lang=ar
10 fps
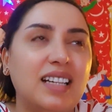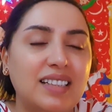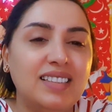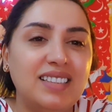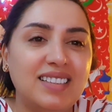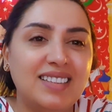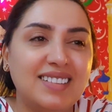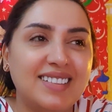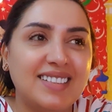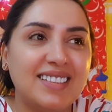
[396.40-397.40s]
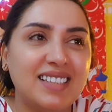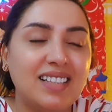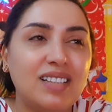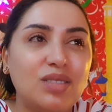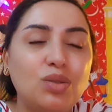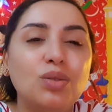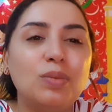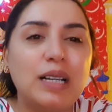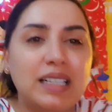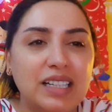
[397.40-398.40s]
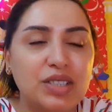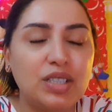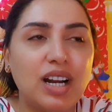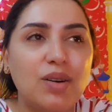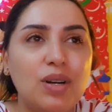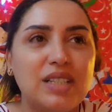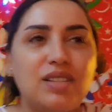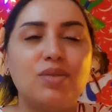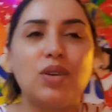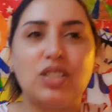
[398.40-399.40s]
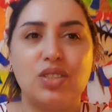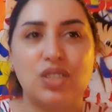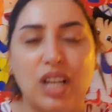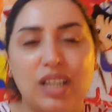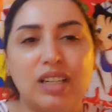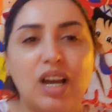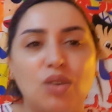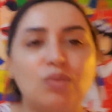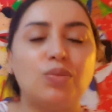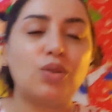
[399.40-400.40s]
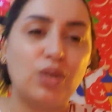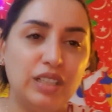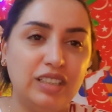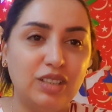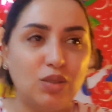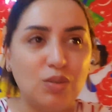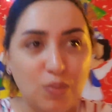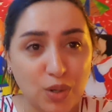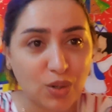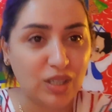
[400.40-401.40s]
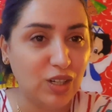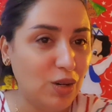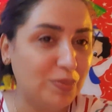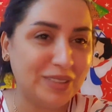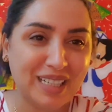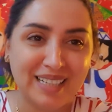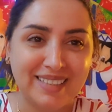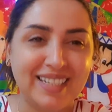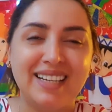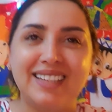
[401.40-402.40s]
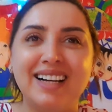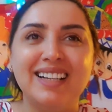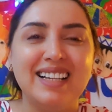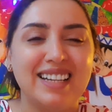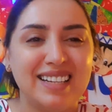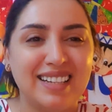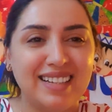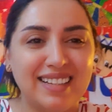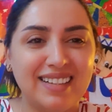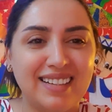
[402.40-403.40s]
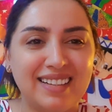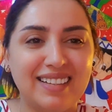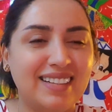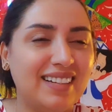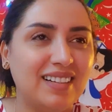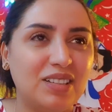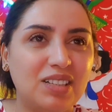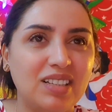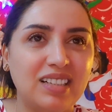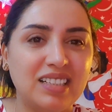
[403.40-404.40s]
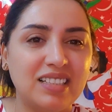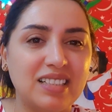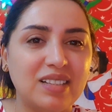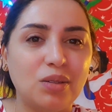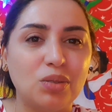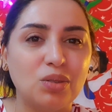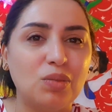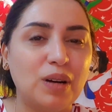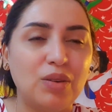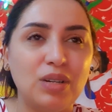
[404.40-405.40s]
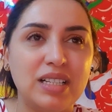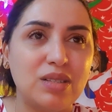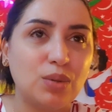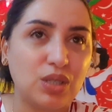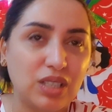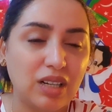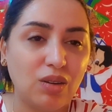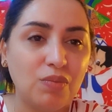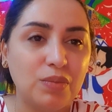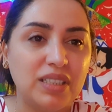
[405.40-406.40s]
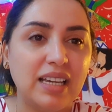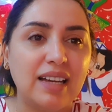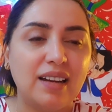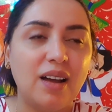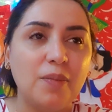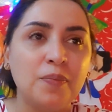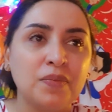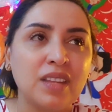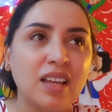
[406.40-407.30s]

يعني دوم هاد العشره وهاد الزواج ان شاء الله ومبروك عليكم مبروك الحب ديالي نادا آه الخطوبه او الزواج ديال الام ديالها